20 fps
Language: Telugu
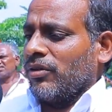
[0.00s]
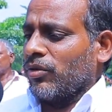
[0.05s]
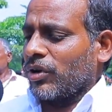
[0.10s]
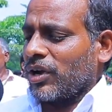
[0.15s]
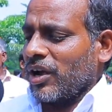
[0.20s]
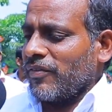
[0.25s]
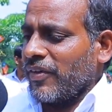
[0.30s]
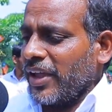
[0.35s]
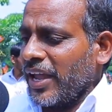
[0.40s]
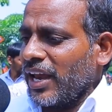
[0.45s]

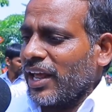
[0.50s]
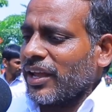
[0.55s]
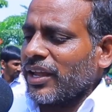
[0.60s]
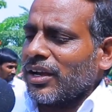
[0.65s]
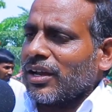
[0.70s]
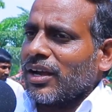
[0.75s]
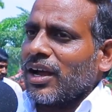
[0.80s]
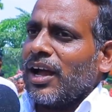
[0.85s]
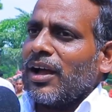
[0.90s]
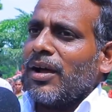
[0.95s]
ఒకవేళ
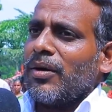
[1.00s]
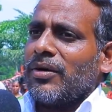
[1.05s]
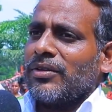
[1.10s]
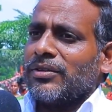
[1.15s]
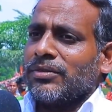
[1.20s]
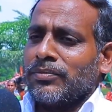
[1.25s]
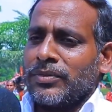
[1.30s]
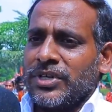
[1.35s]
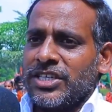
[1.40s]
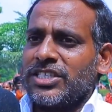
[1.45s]
గినుక
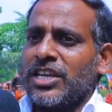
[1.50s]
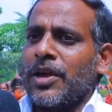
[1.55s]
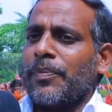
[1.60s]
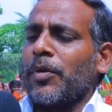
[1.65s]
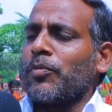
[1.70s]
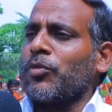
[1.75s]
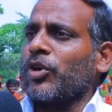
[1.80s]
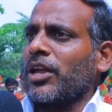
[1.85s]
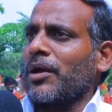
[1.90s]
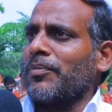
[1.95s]

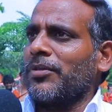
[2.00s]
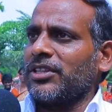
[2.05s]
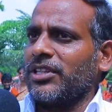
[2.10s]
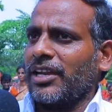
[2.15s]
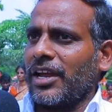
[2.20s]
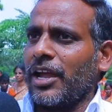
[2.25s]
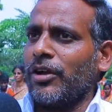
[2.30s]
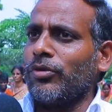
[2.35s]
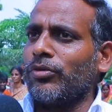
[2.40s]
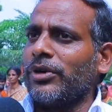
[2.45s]
బీజేపీ
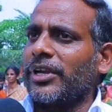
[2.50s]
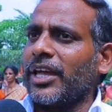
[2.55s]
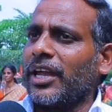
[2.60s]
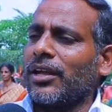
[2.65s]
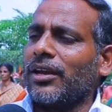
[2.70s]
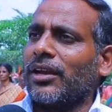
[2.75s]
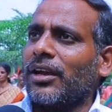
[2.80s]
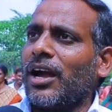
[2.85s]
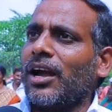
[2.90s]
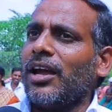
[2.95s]
ముఖ్యమంత్రి అయి ఉంటే
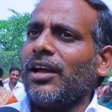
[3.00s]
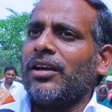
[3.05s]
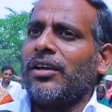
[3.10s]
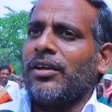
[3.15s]
గినుక